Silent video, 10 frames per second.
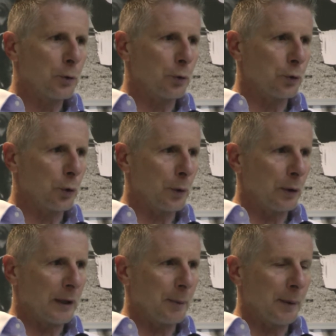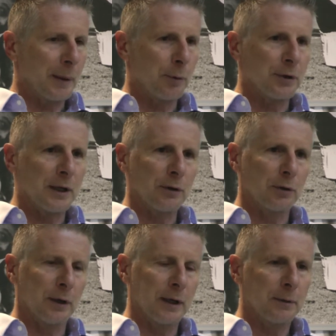tutto quello che abbiamo
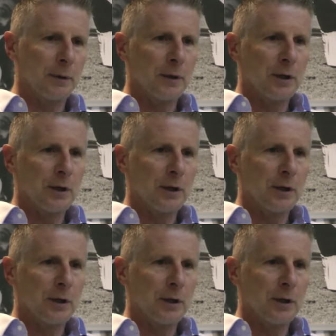dentro e